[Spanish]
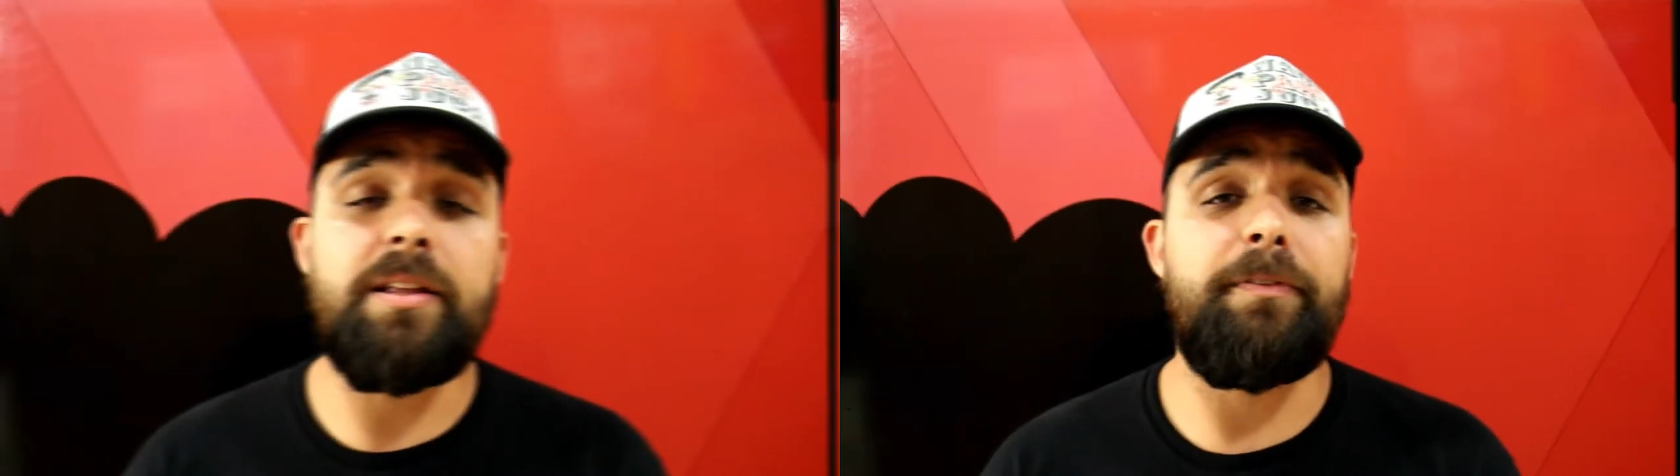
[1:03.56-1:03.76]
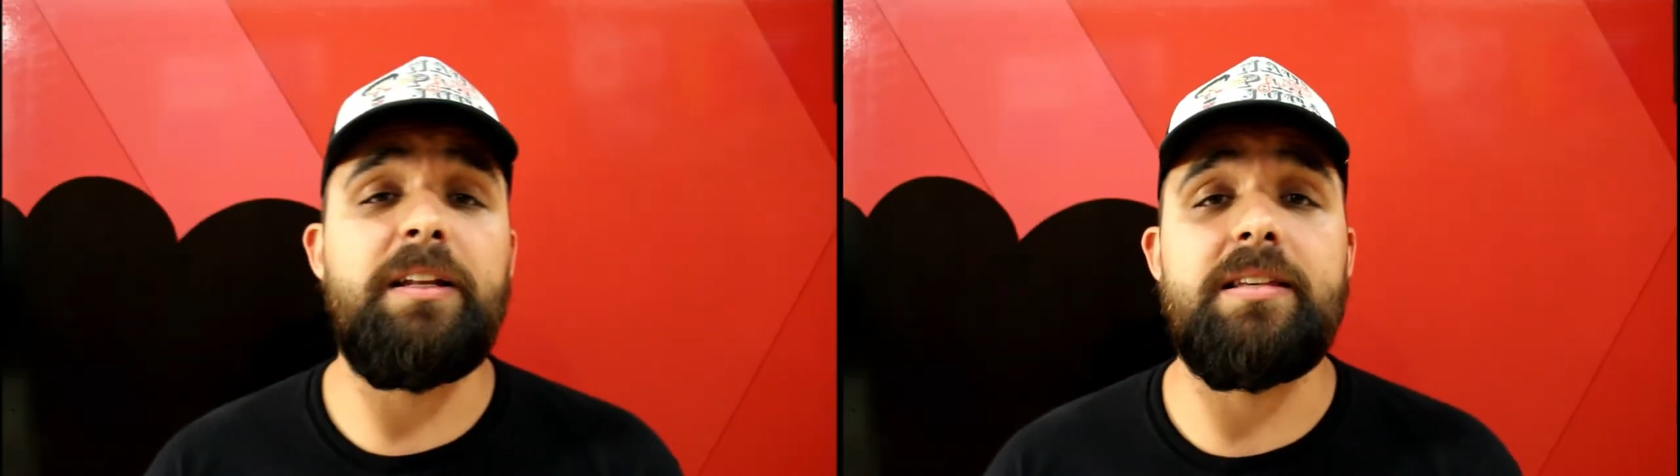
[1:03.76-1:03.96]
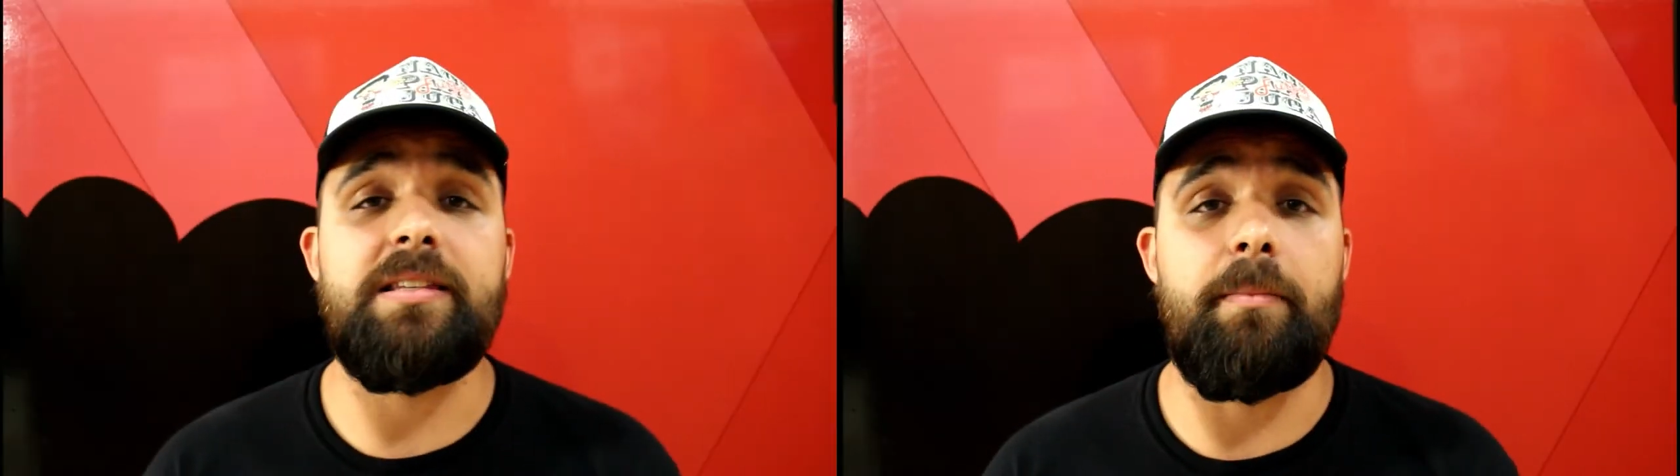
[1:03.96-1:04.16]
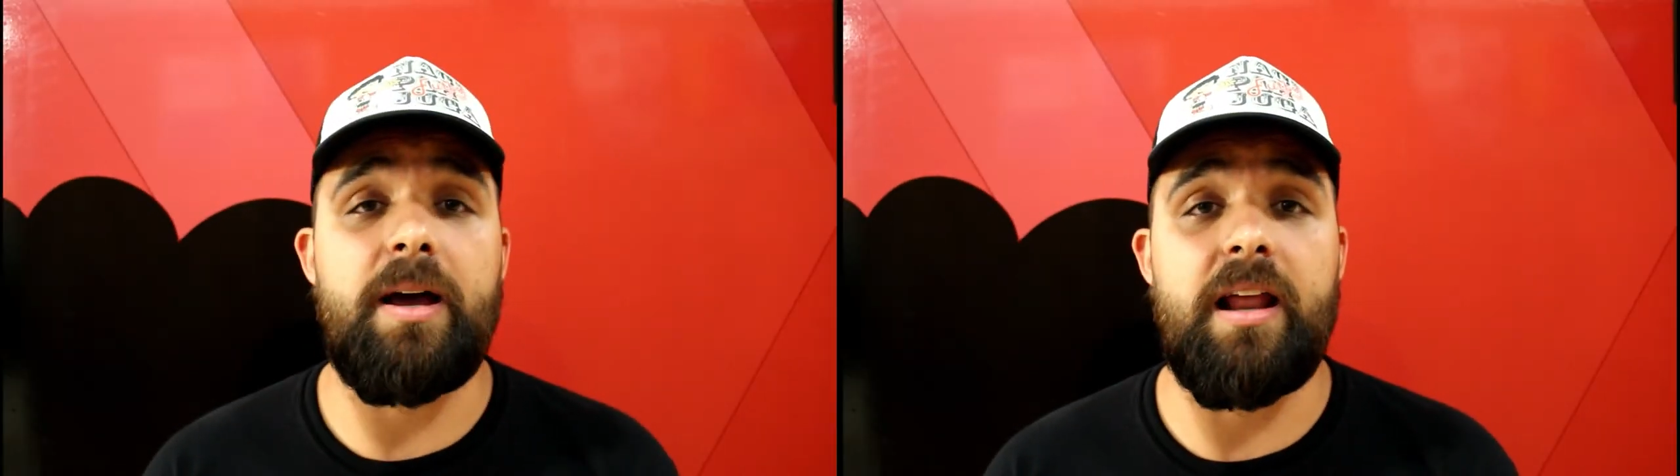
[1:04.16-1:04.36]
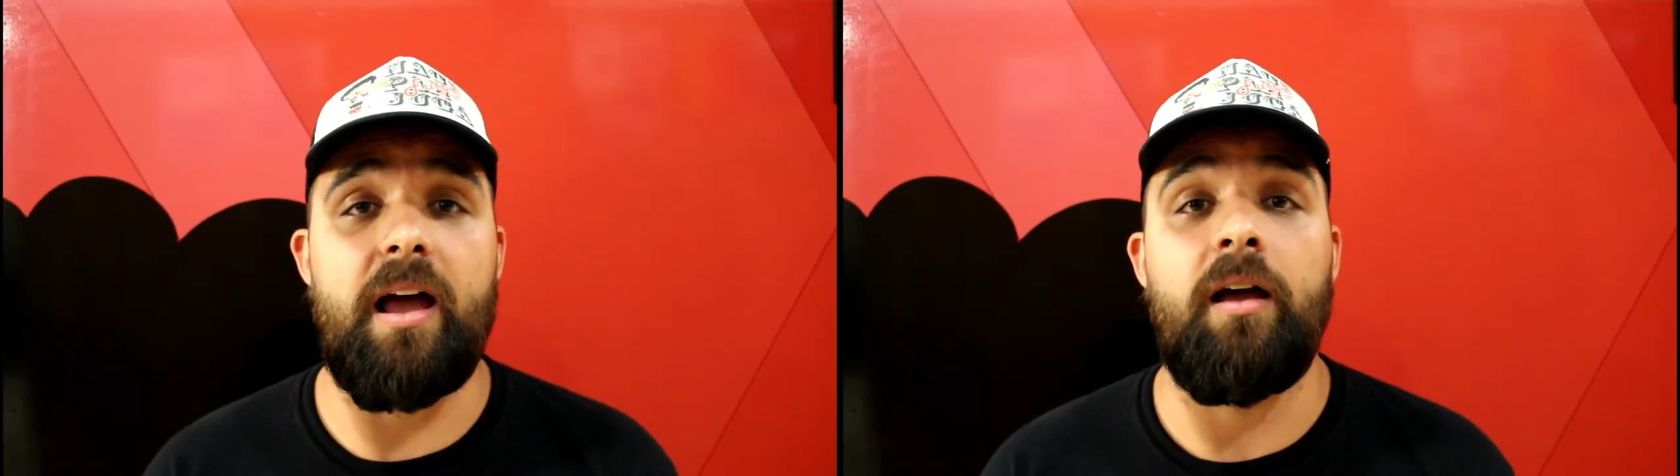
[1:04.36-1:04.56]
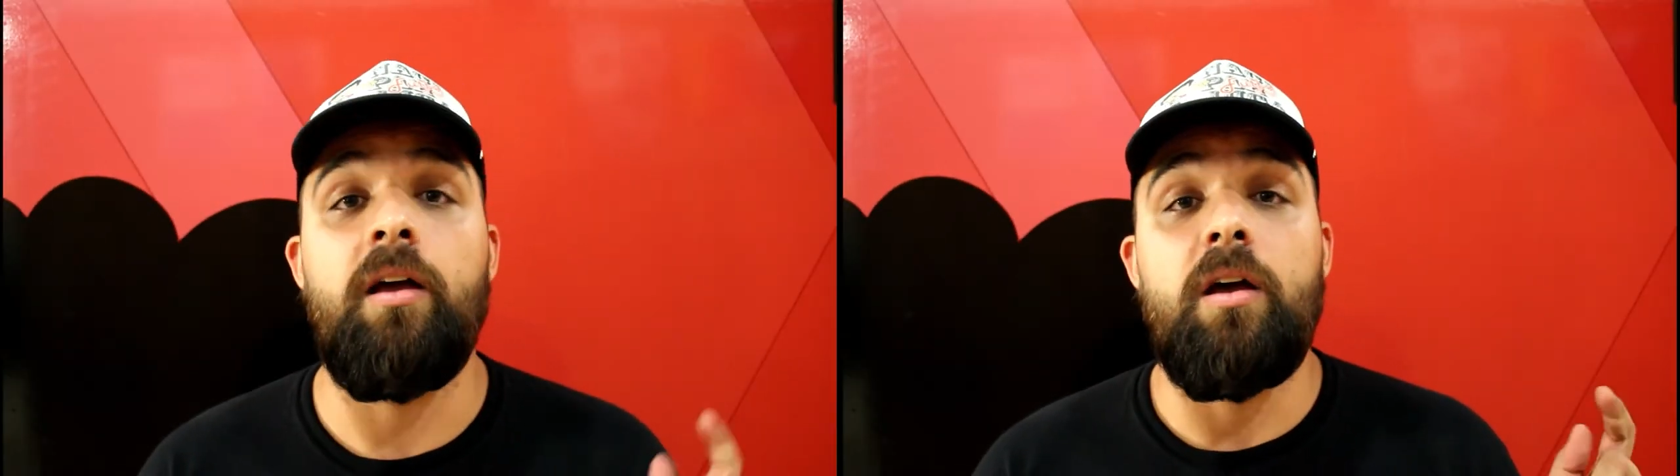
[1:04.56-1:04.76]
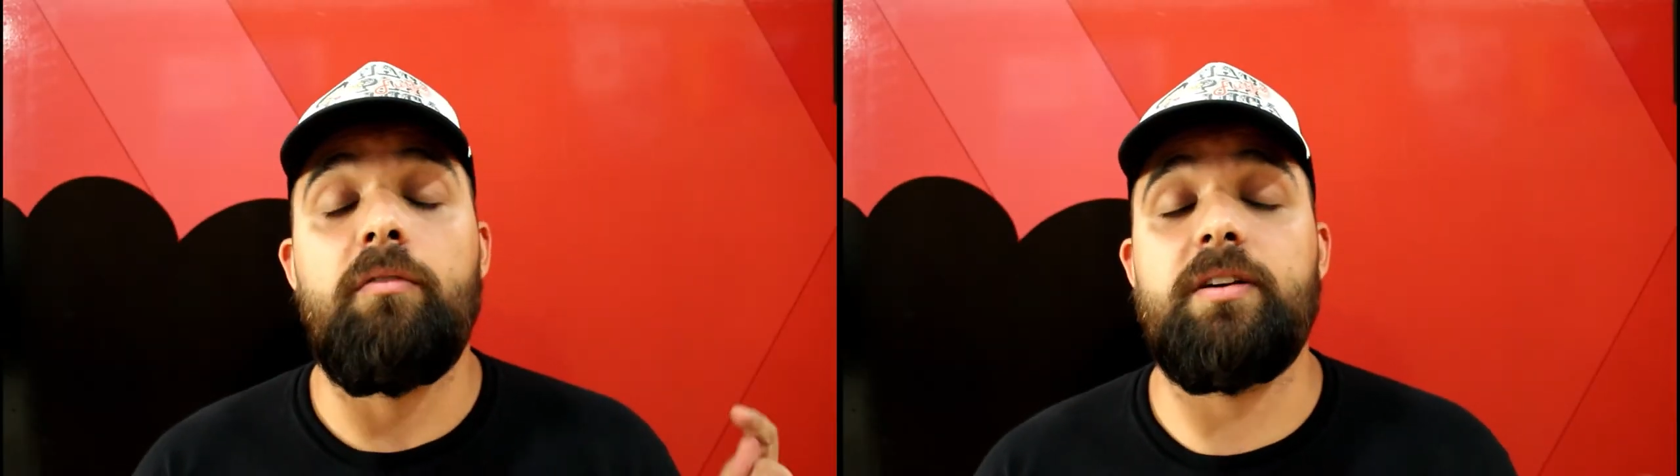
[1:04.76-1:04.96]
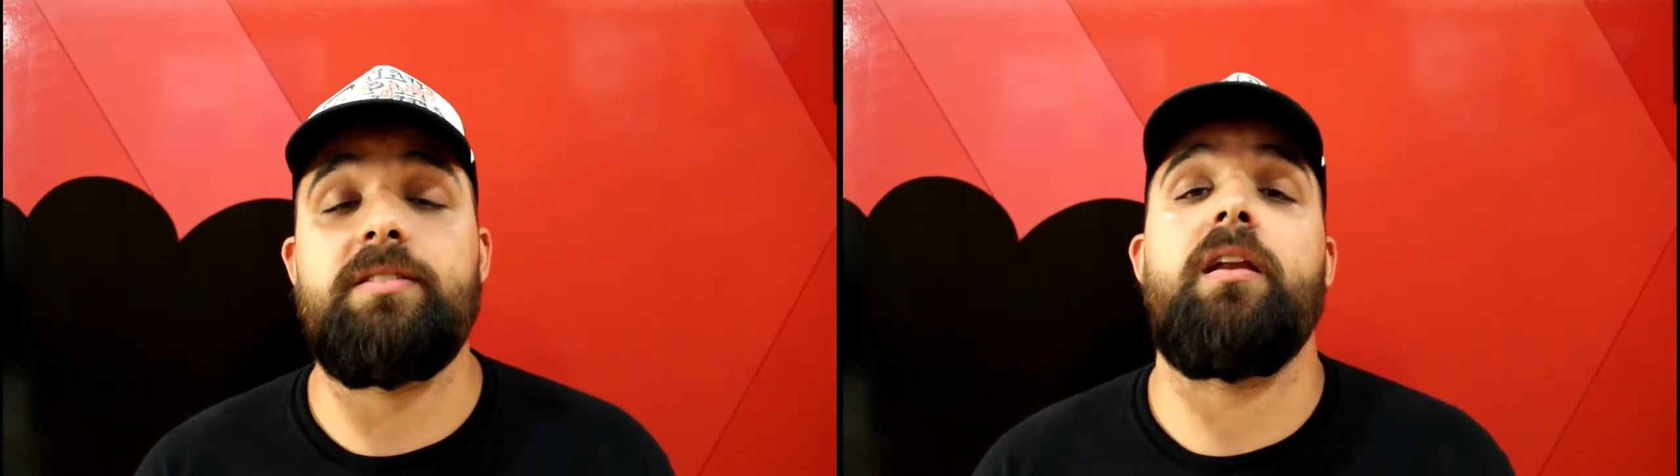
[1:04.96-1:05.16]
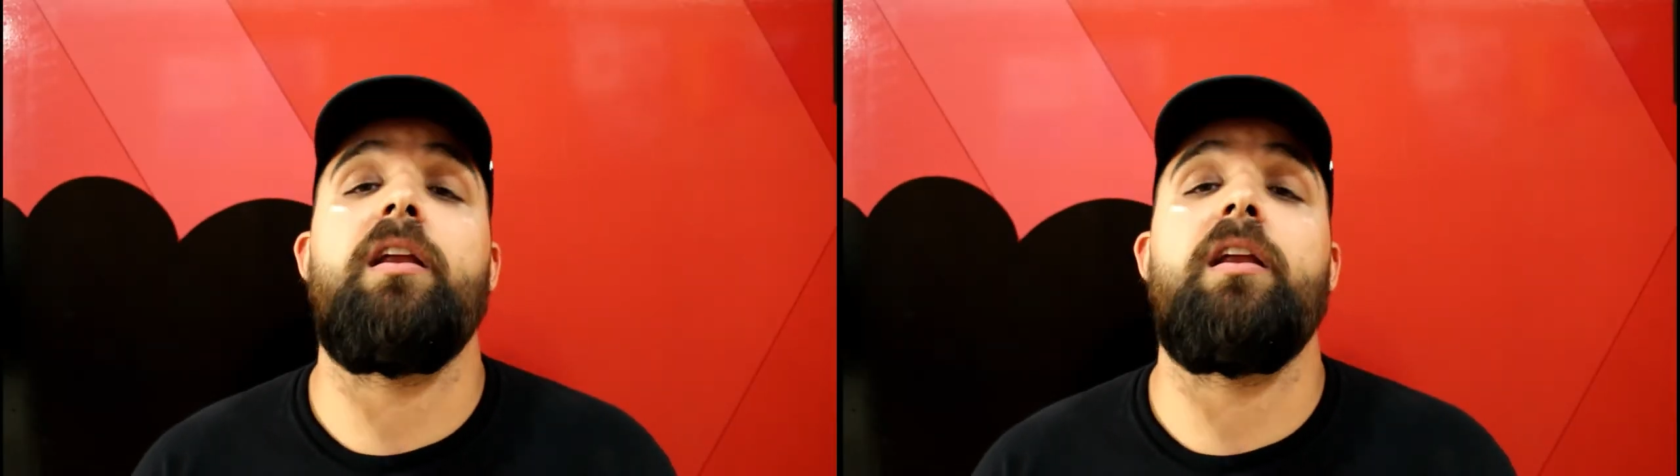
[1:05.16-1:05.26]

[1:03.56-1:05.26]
fin de semana voy a estar